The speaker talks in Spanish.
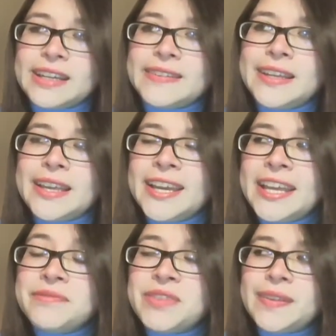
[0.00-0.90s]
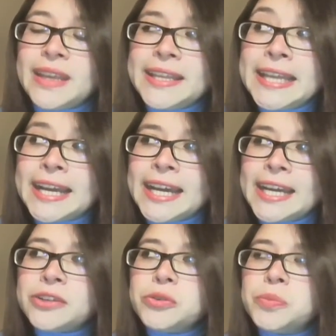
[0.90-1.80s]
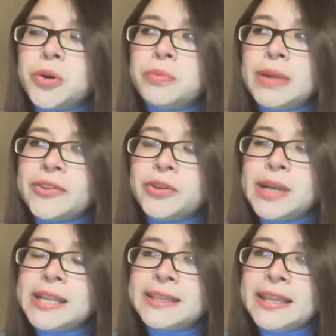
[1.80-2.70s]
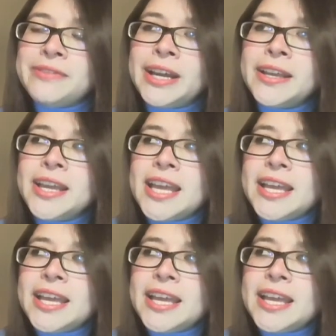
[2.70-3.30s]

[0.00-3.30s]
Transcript: Así que empecé a indagar un poco más sobre el tema,